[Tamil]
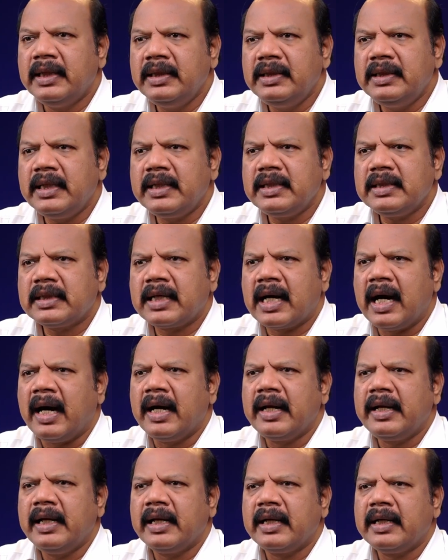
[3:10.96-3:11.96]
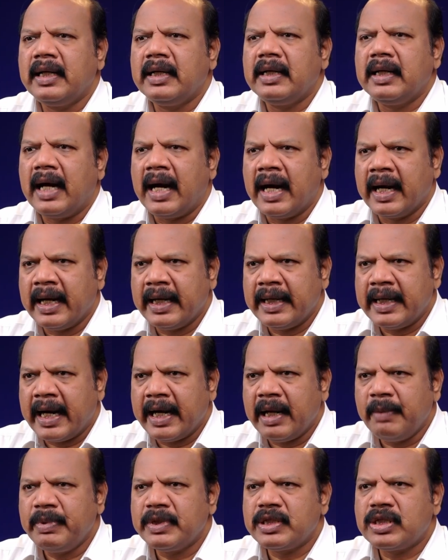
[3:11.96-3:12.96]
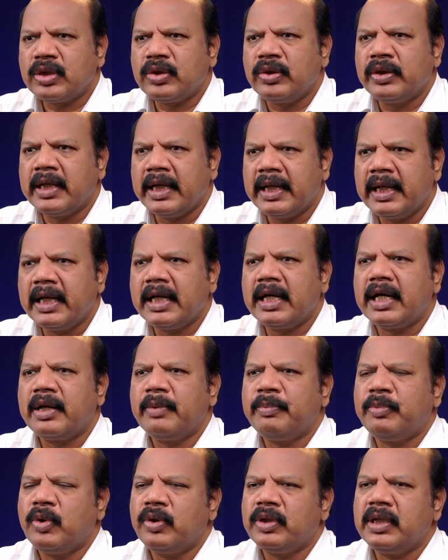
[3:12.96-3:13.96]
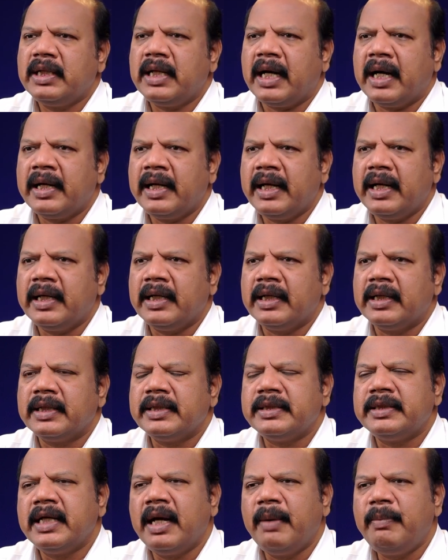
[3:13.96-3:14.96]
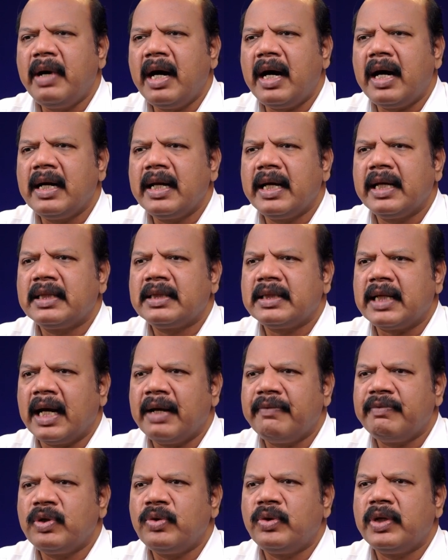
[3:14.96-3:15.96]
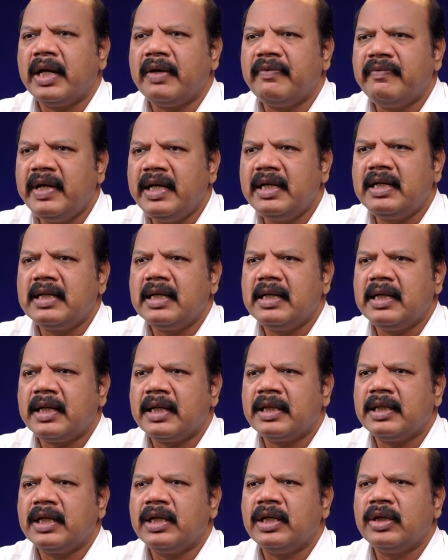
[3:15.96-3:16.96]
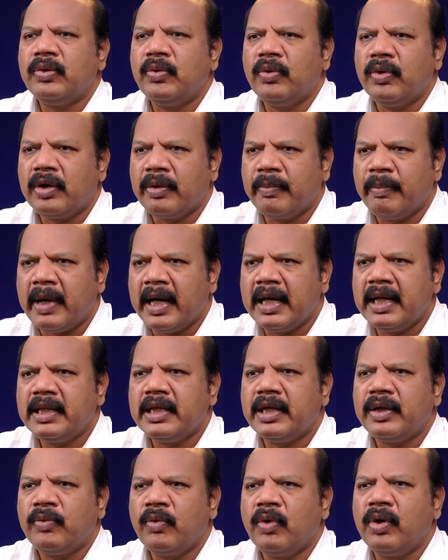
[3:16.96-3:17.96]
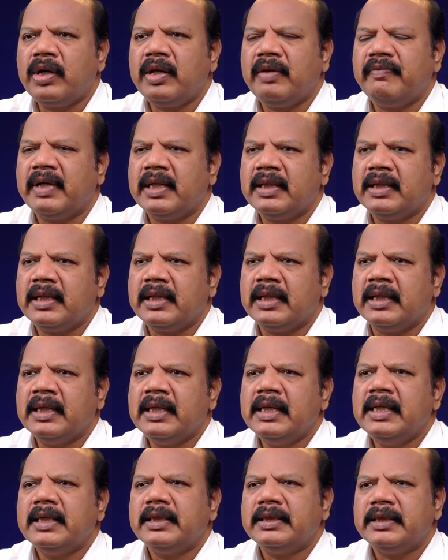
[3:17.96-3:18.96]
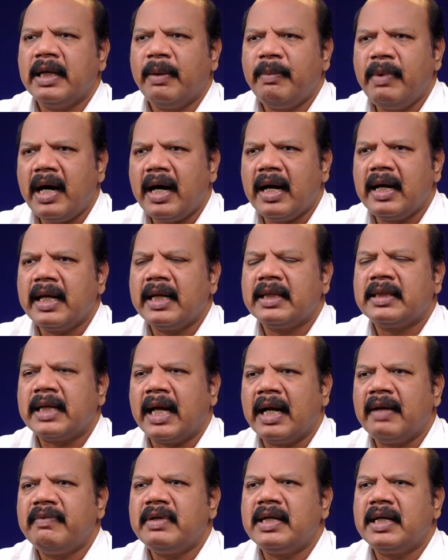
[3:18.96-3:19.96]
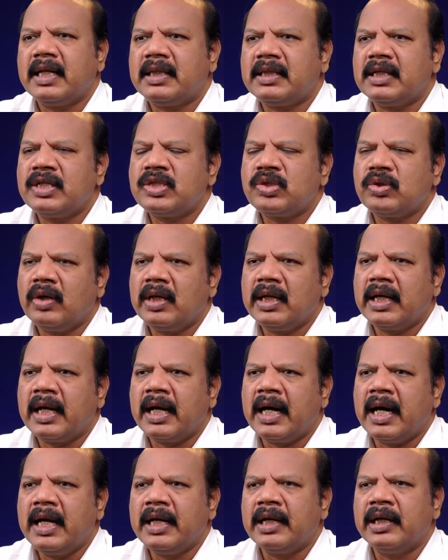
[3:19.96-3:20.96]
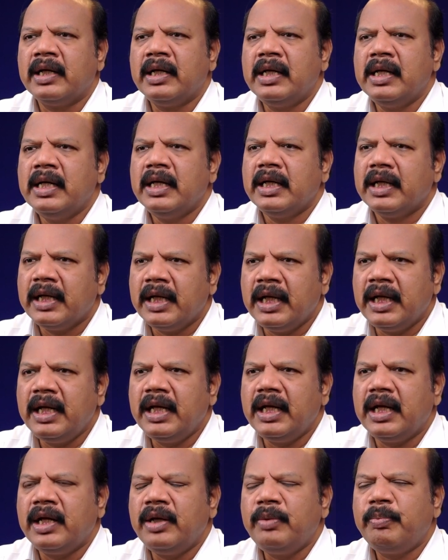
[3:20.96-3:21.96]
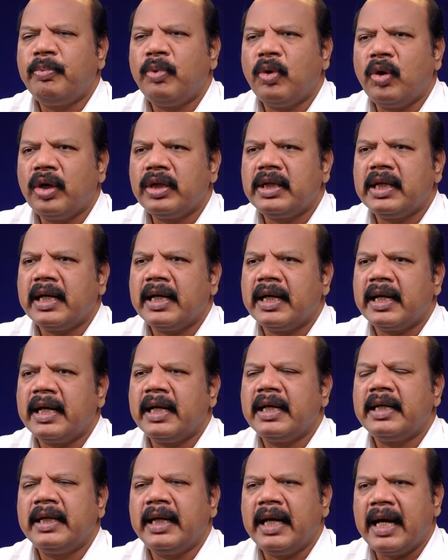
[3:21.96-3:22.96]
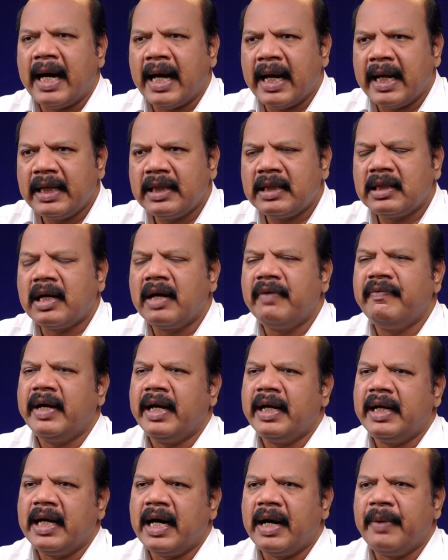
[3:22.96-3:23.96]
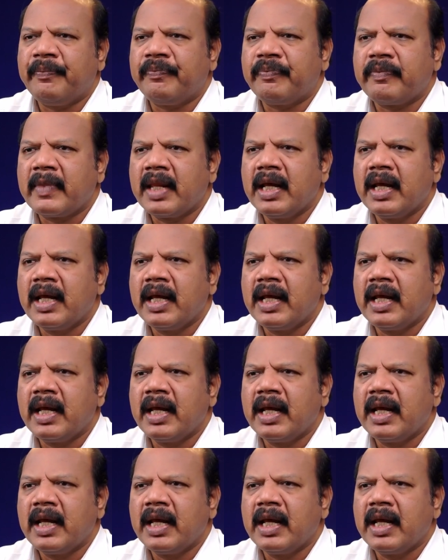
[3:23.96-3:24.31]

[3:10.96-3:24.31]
இந்த காரியங்கள் அங்கே நடைபெற்று கொண்டு இருக்கிற போதுதானே ஜப ஆலய தலைவனுடைய வீட்டிலிருந்து ஒரு மனிதன் ஓடி வந்து ஜப ஆலய தலைவனிடத்தில் சொல்லுகிறான் இனி போதகரை நீ அழைக்க வேண்டாம்